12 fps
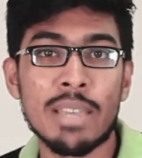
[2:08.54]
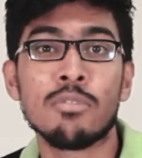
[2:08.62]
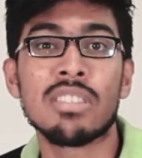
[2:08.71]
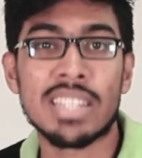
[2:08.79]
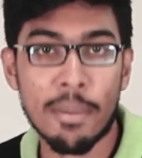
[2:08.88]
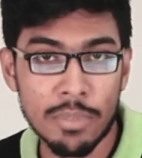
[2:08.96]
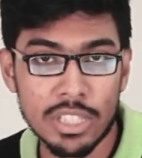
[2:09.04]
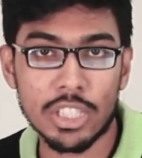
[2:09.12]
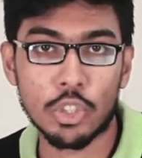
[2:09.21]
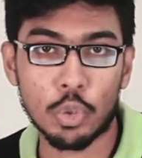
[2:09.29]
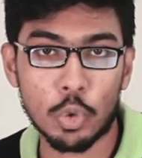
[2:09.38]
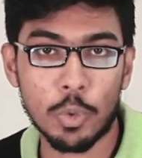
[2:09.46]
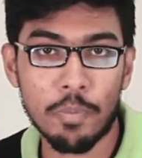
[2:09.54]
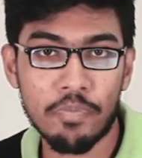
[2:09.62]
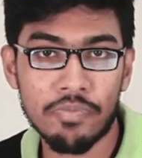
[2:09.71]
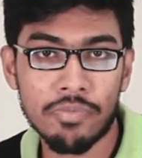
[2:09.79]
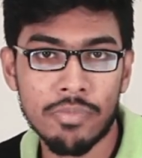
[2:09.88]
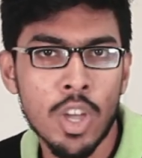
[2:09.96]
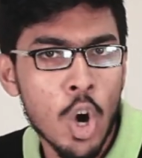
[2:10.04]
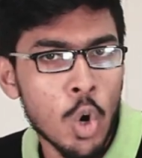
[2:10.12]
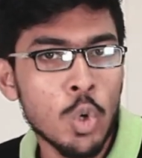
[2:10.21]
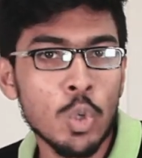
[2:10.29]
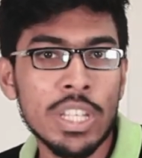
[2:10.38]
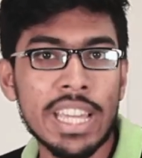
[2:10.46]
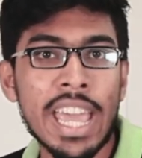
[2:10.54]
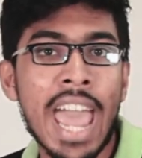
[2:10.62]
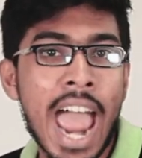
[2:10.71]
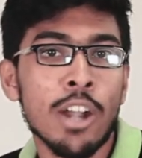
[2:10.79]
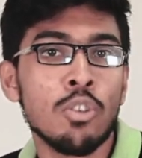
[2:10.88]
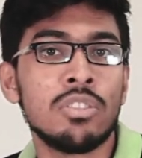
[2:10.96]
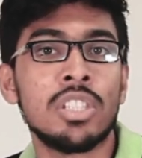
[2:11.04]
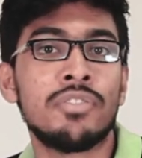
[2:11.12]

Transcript: এবং স্ট্যাবিলিটির জন্য অন্যদিকে অ্যারোসি